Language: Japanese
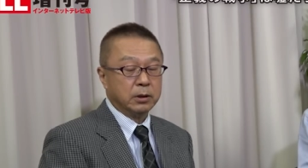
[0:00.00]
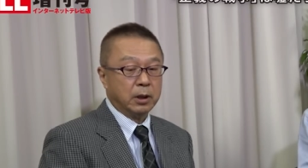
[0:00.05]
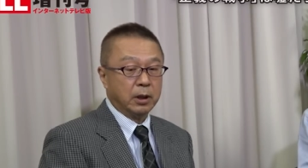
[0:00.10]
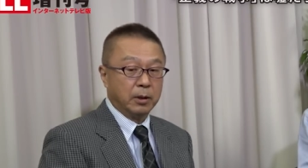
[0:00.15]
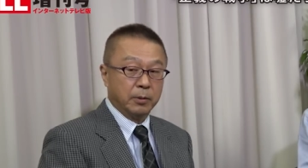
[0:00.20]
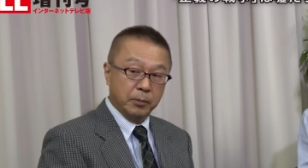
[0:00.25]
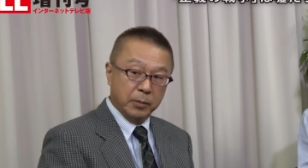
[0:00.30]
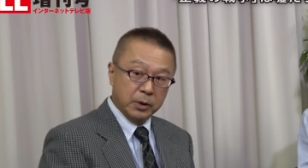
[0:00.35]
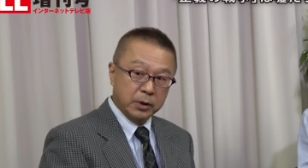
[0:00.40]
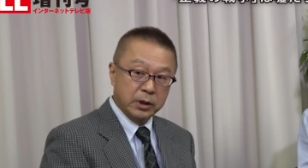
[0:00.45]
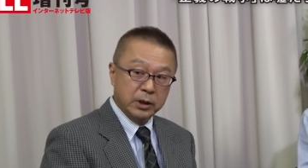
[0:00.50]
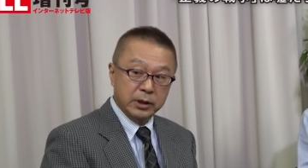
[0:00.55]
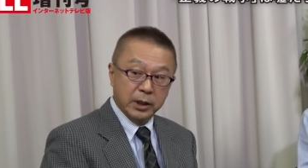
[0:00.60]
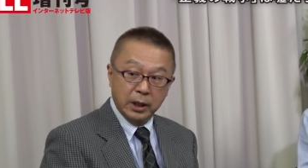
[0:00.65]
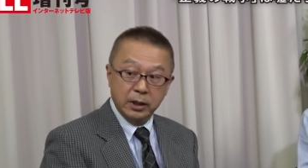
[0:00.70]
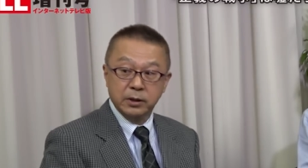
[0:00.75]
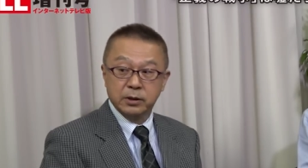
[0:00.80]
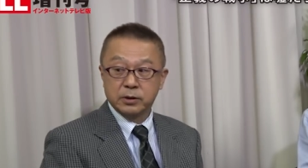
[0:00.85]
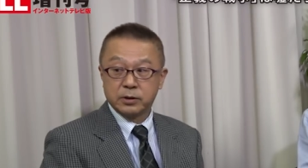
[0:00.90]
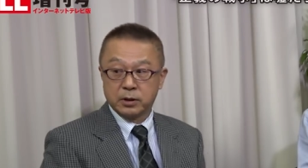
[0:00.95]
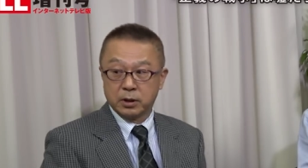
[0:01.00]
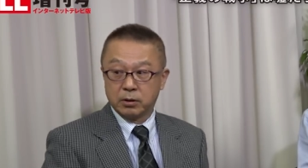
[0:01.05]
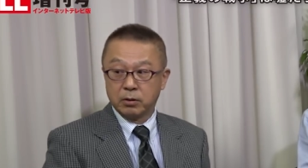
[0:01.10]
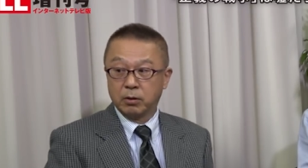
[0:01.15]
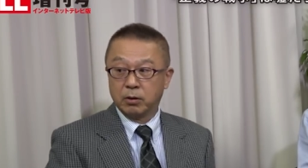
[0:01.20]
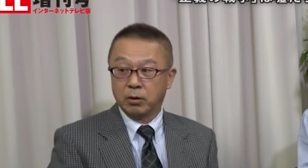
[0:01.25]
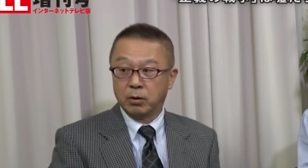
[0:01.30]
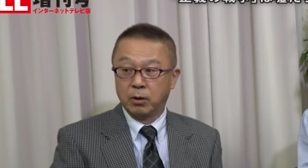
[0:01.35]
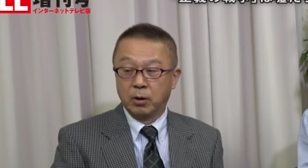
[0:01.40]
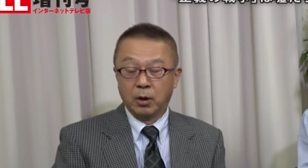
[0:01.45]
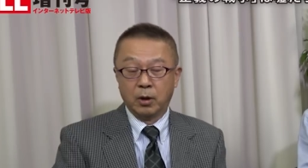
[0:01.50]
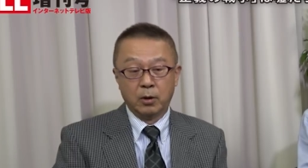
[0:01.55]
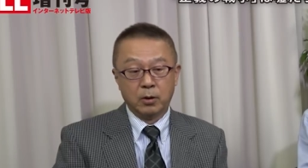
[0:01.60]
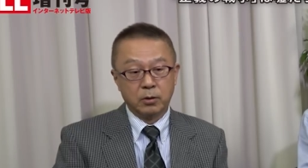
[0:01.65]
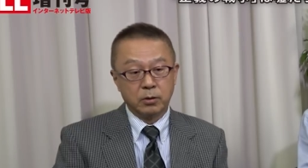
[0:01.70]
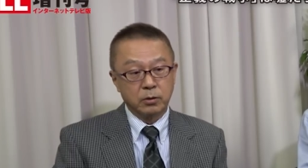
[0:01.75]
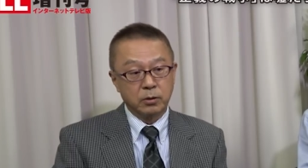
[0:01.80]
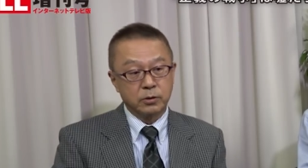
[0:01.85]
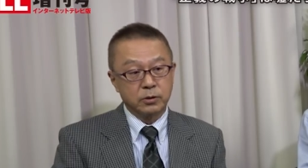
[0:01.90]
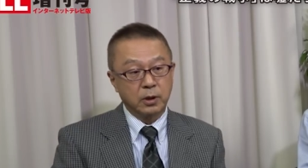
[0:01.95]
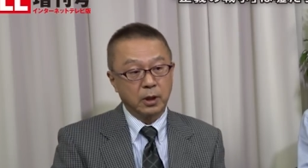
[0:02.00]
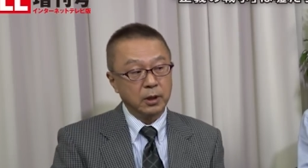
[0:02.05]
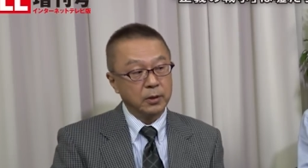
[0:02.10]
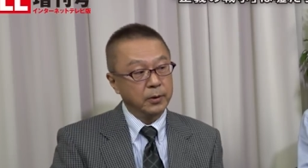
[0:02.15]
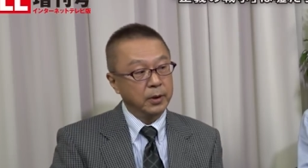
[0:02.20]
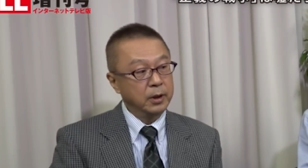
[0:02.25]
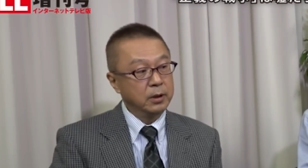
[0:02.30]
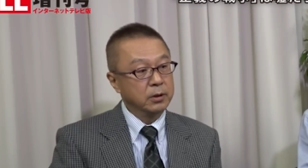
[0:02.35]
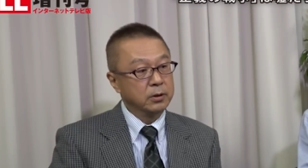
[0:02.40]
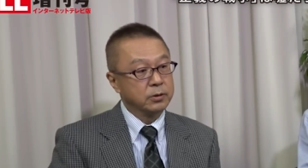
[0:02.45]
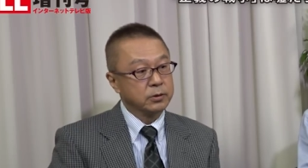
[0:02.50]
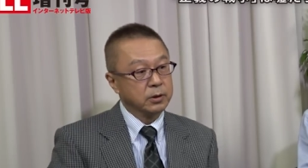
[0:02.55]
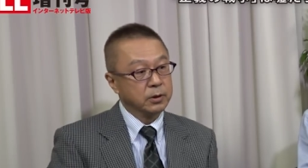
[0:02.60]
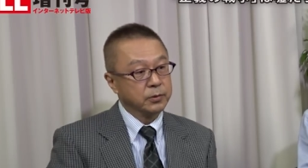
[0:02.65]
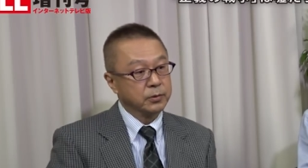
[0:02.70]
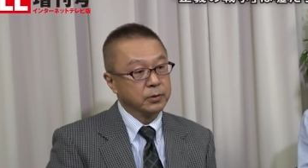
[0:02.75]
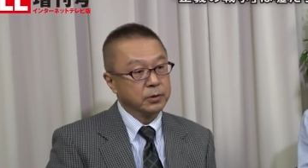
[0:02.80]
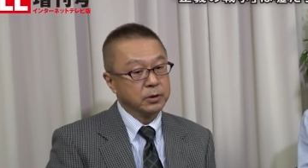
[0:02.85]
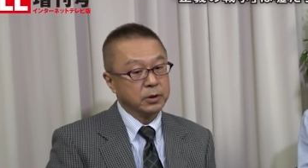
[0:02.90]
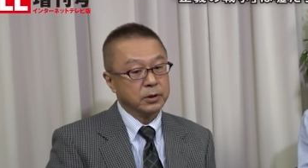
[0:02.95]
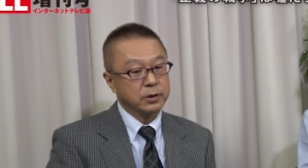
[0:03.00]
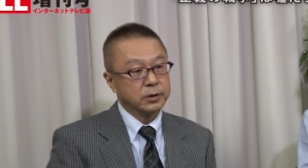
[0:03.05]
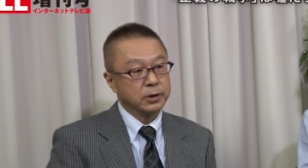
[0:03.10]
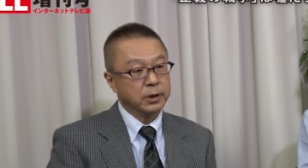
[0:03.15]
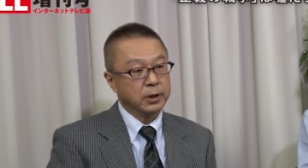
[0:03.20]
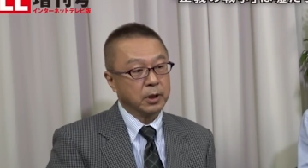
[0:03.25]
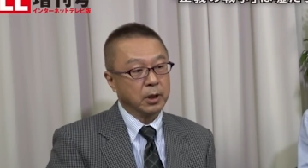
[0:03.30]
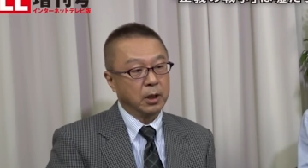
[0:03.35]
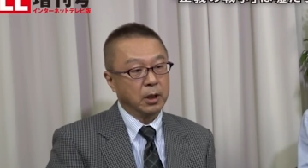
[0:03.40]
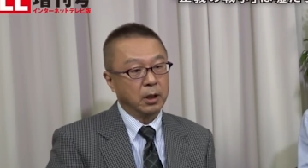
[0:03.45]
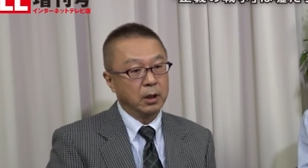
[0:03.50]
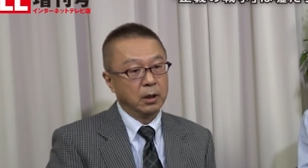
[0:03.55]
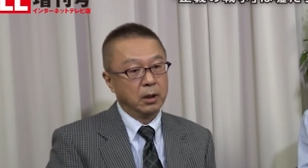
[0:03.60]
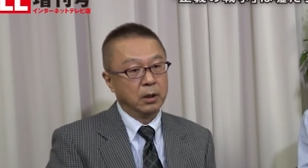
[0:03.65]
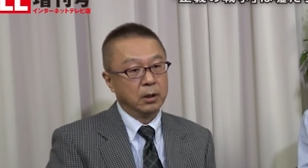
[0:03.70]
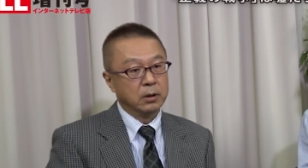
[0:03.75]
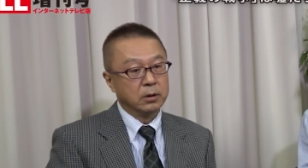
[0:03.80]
あんまりいないんですけど、幸いですね福井先生が